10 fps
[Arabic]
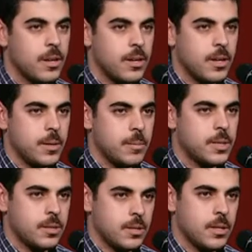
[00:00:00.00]

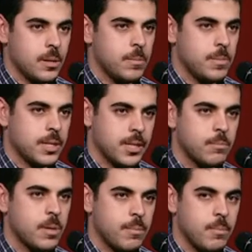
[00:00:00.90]

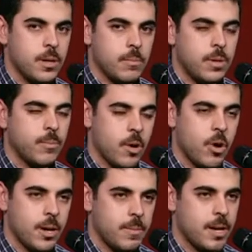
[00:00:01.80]
بتهتم
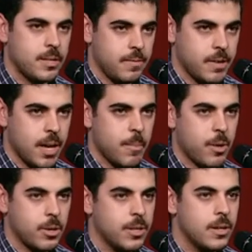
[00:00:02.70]
بالمواهب يعني اللي في
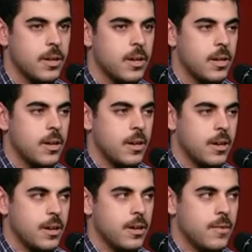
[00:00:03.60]
الجامعه وكده
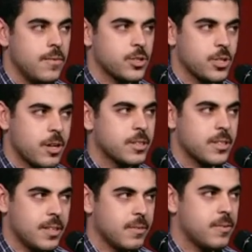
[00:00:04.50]
آه،
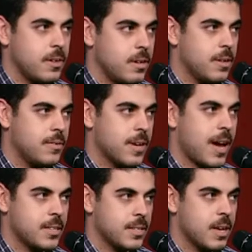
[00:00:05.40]
فاشتركت هناك في في
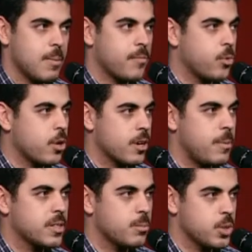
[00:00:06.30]
رعايه الجامعه في كورال
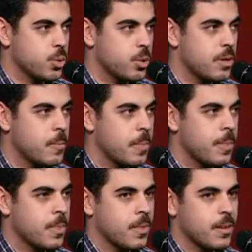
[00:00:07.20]
جامعه المنصوره
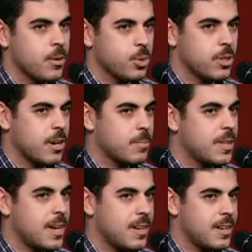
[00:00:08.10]

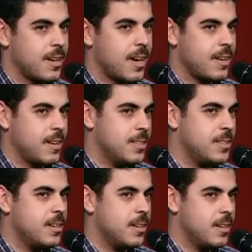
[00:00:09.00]
واتدربت على على
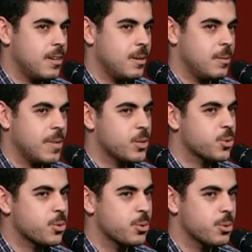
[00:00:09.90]
ايد
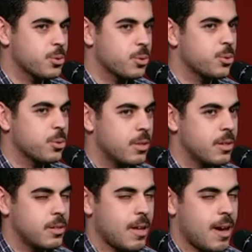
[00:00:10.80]
المايسترو الدكتور
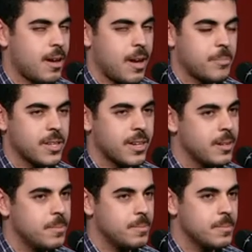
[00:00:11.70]
ضياء عبد
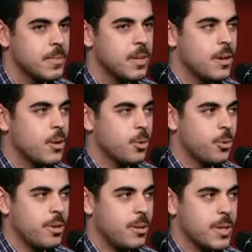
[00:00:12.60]
الكريم
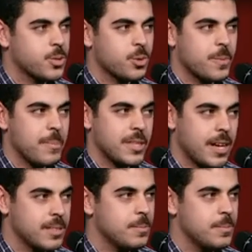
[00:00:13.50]
والمايسترو محمد
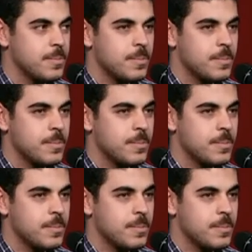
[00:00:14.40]
حاتم